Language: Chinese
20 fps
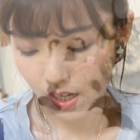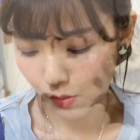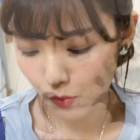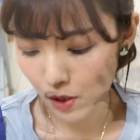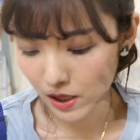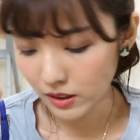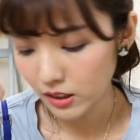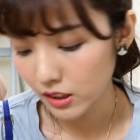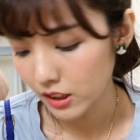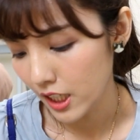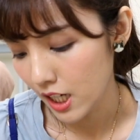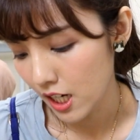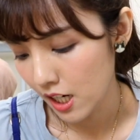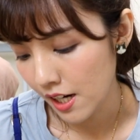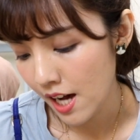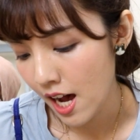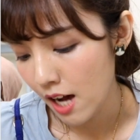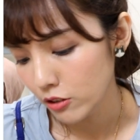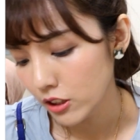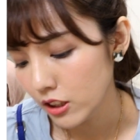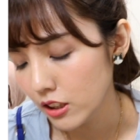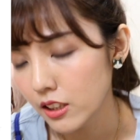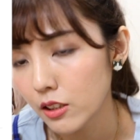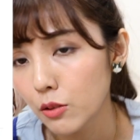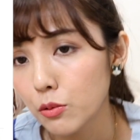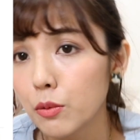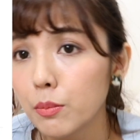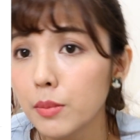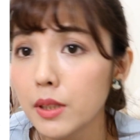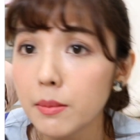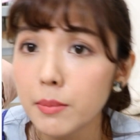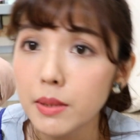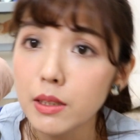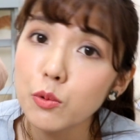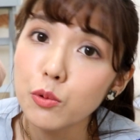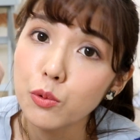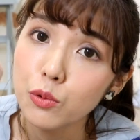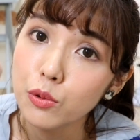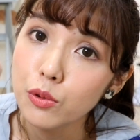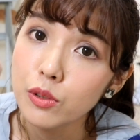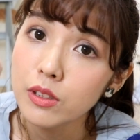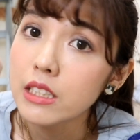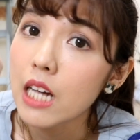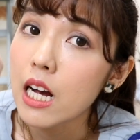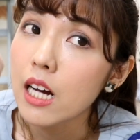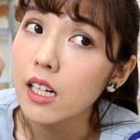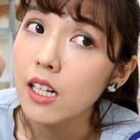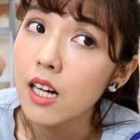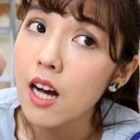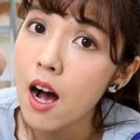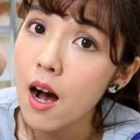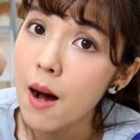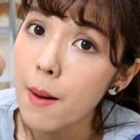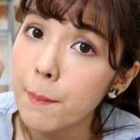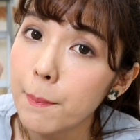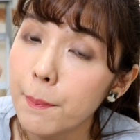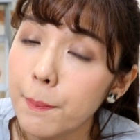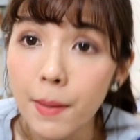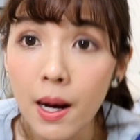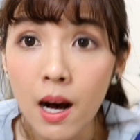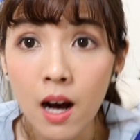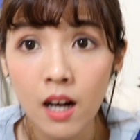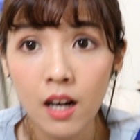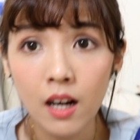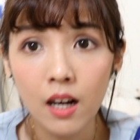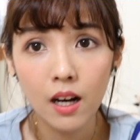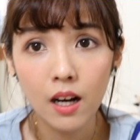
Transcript: 网址也很好记，叫做咪咪居 .com 啊，